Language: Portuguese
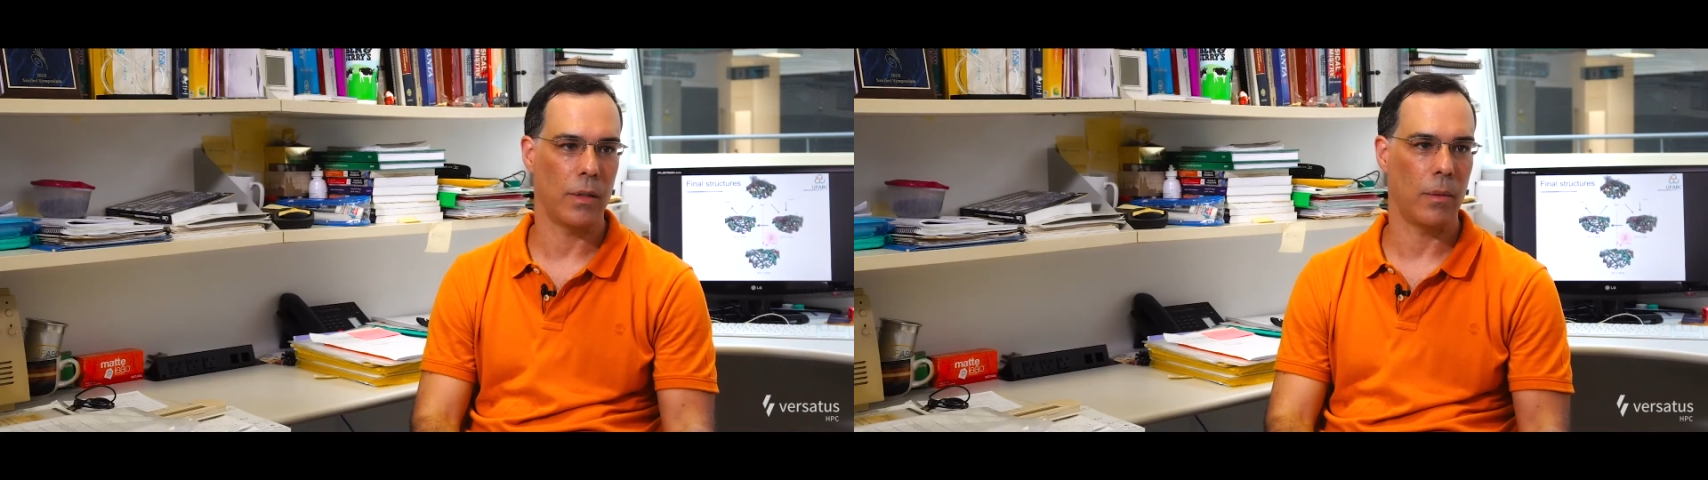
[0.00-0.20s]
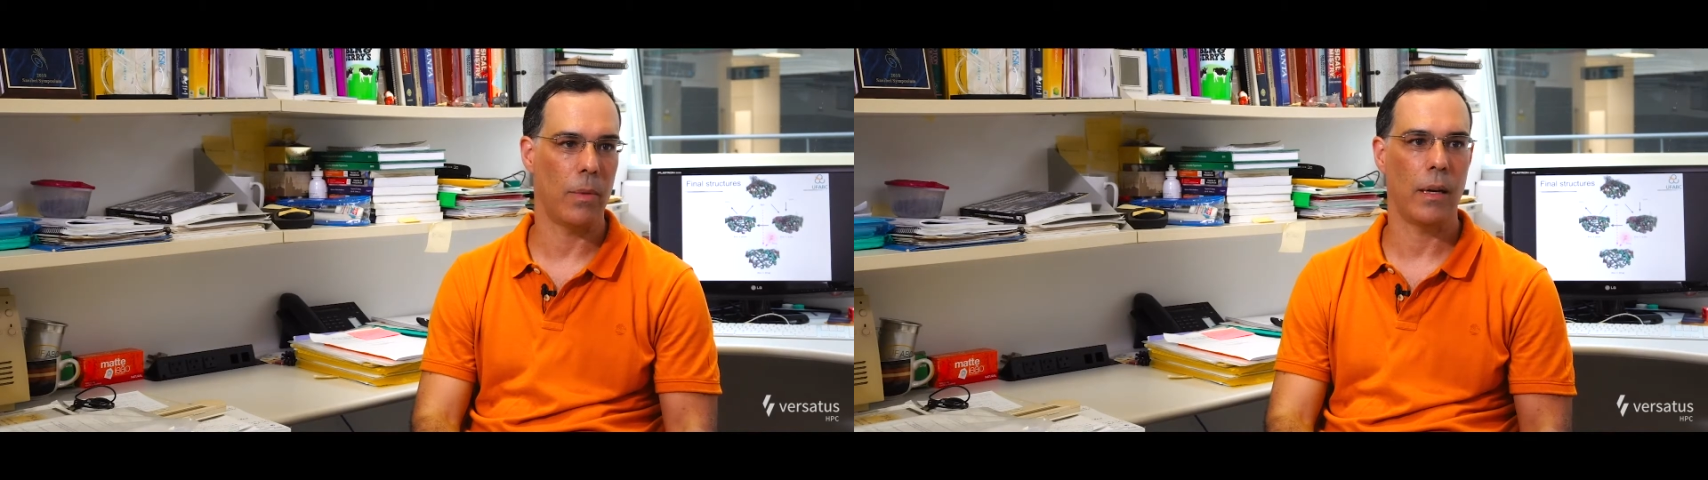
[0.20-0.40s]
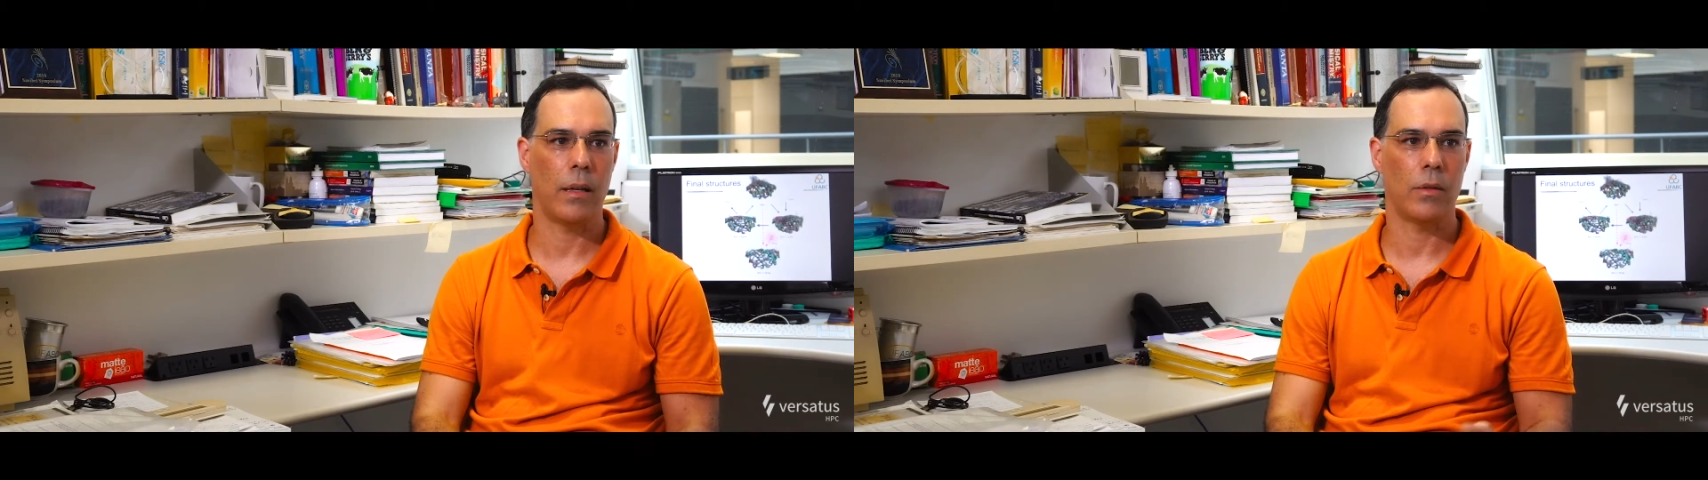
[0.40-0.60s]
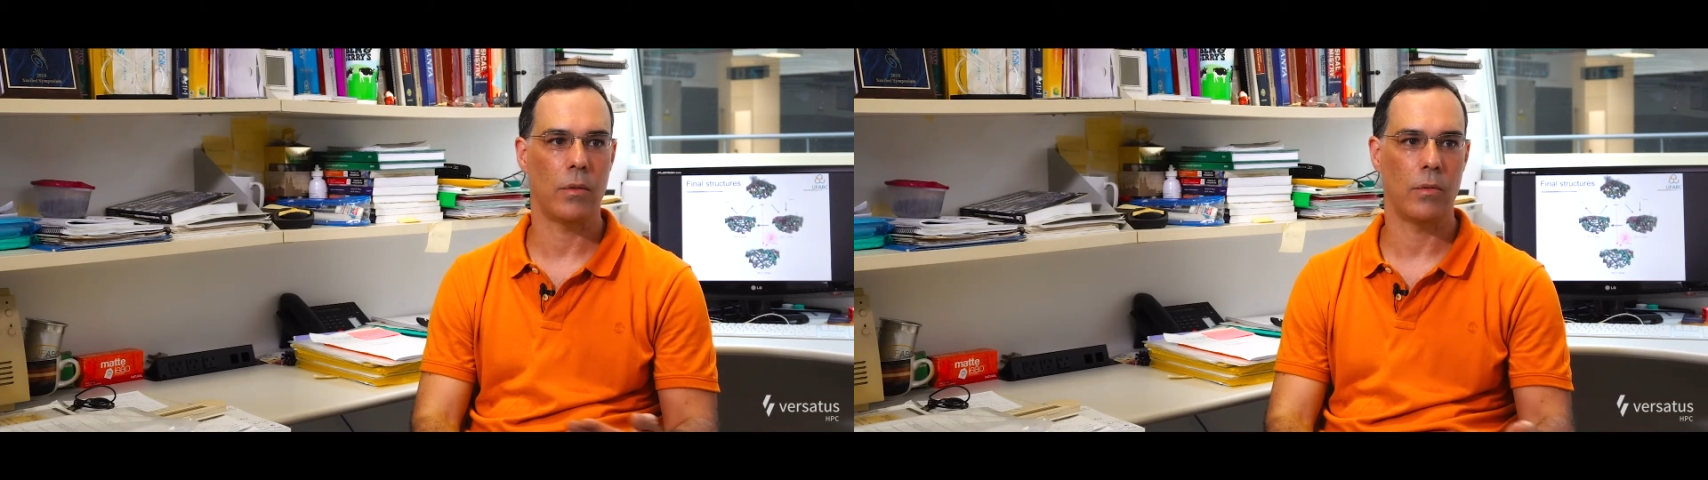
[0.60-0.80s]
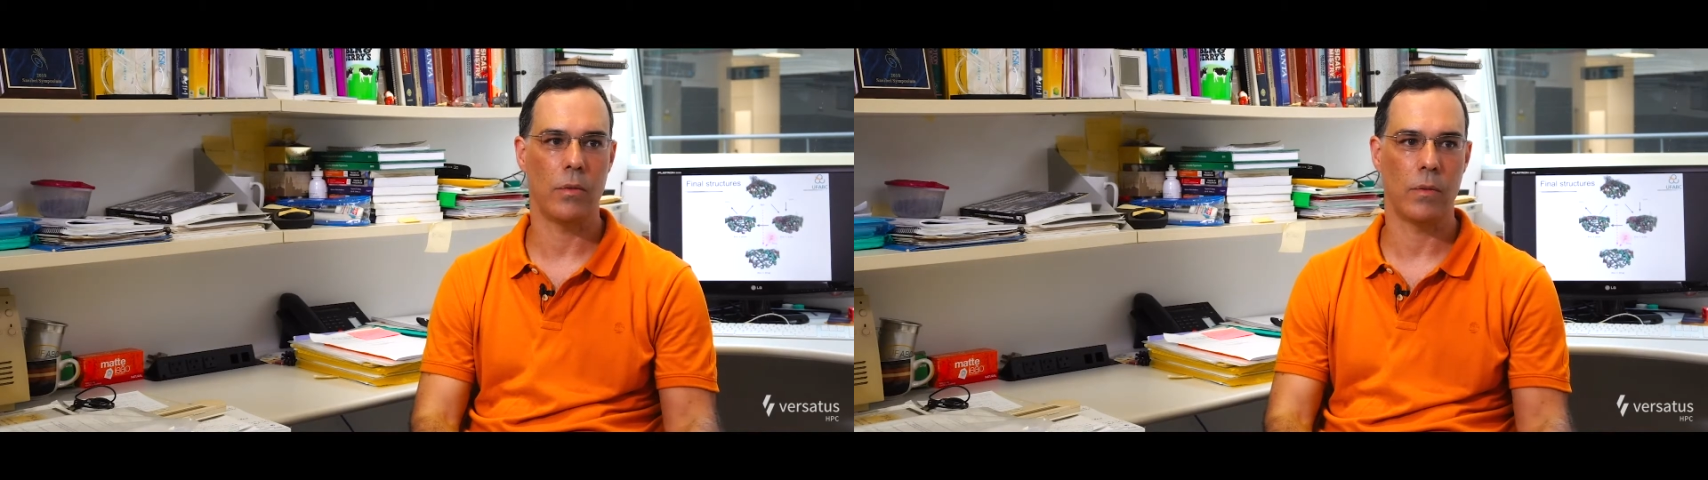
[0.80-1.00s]
diabetes,
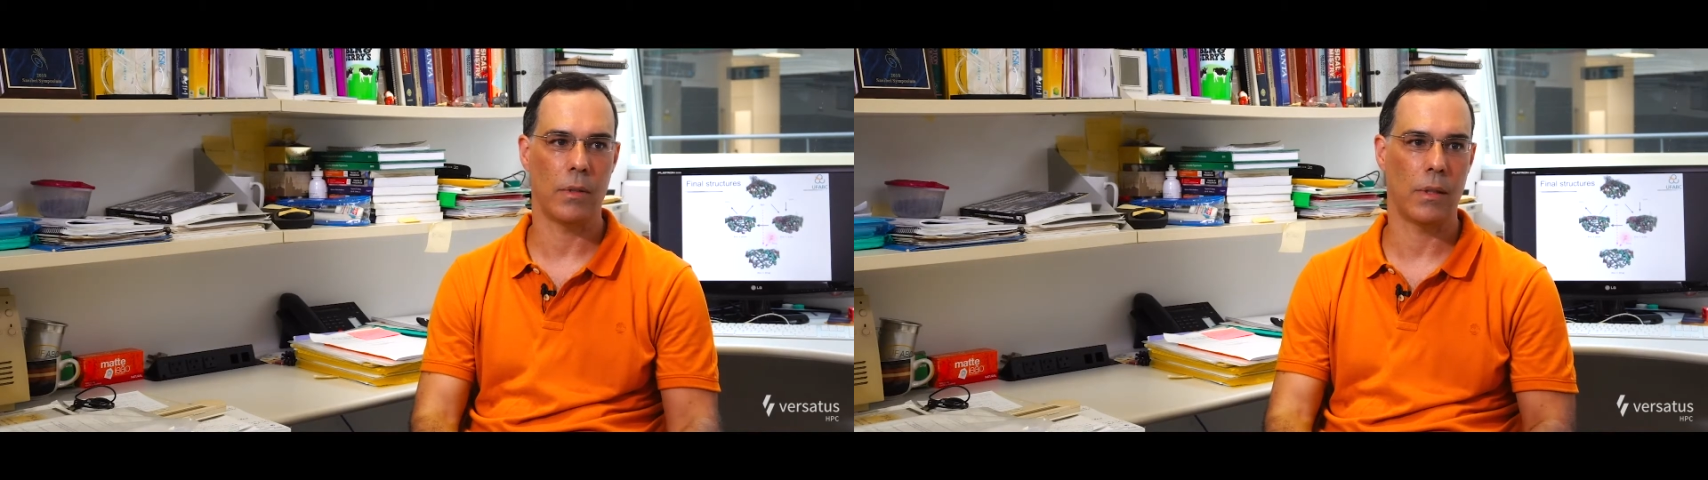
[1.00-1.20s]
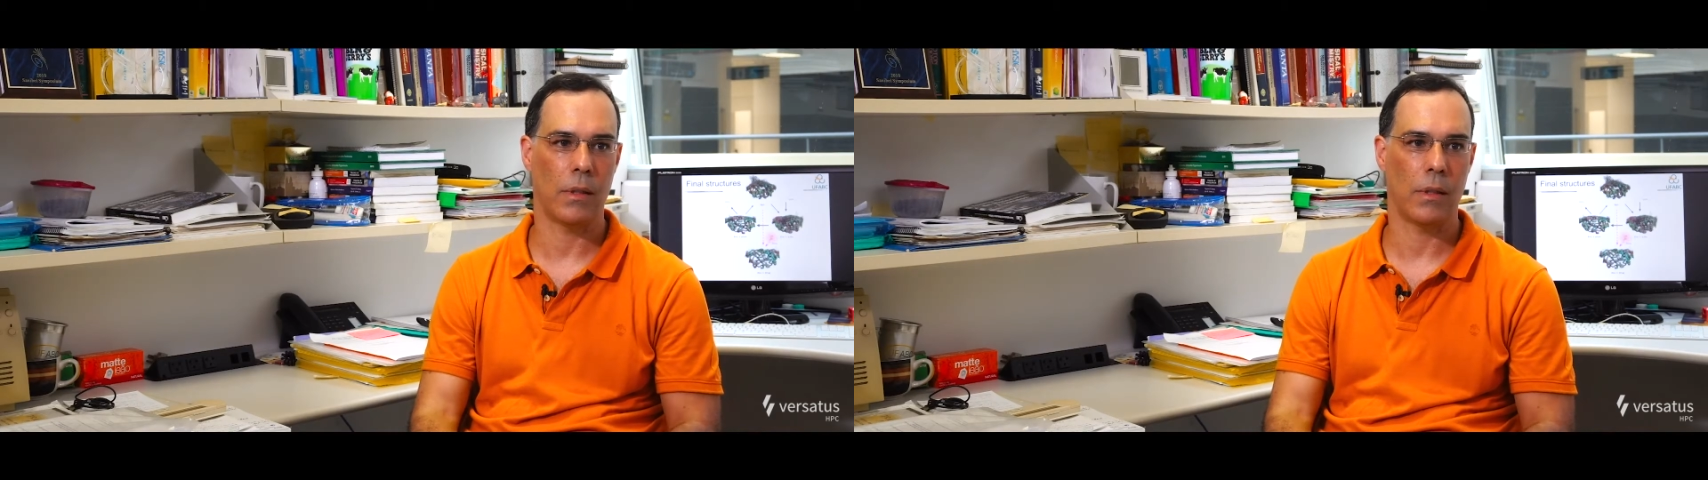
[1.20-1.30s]
onde você